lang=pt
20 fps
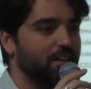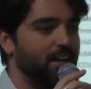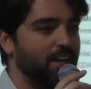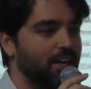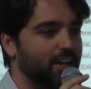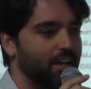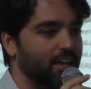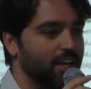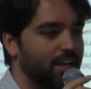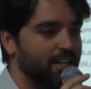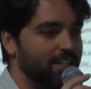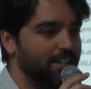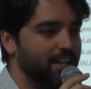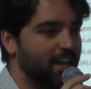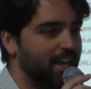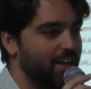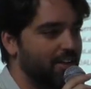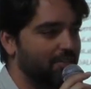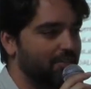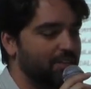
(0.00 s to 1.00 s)
É, a
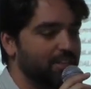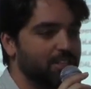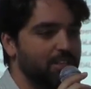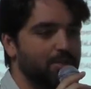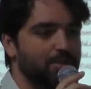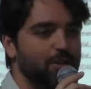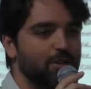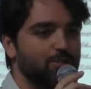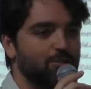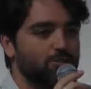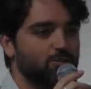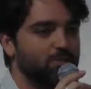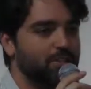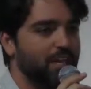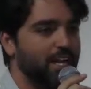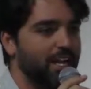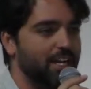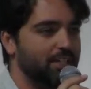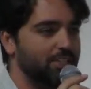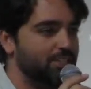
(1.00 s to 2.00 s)
ideia é fazer meio que um
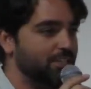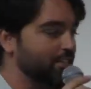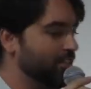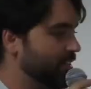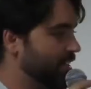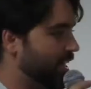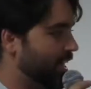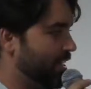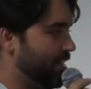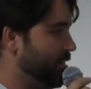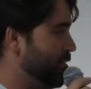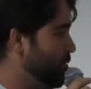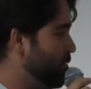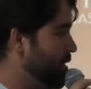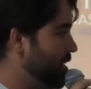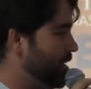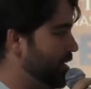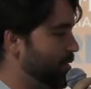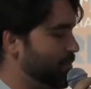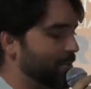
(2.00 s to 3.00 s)
TED, cada um
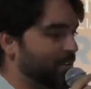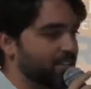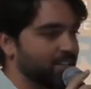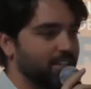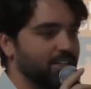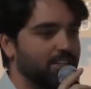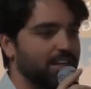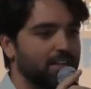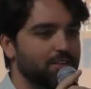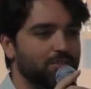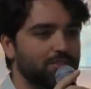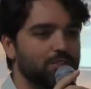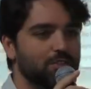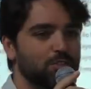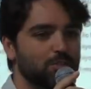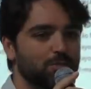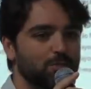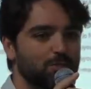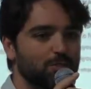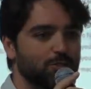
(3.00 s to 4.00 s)
aqui apresentar em
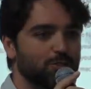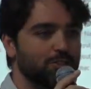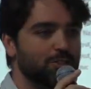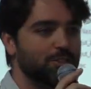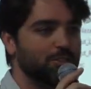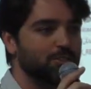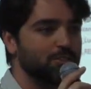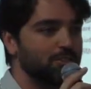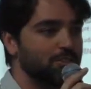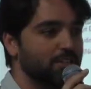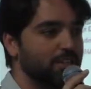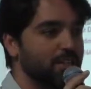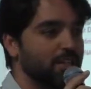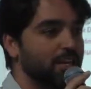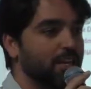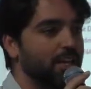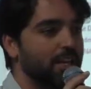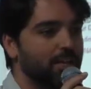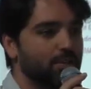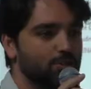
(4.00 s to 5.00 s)
20 minutinhos.
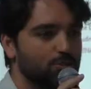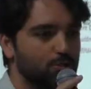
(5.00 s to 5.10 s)
Eu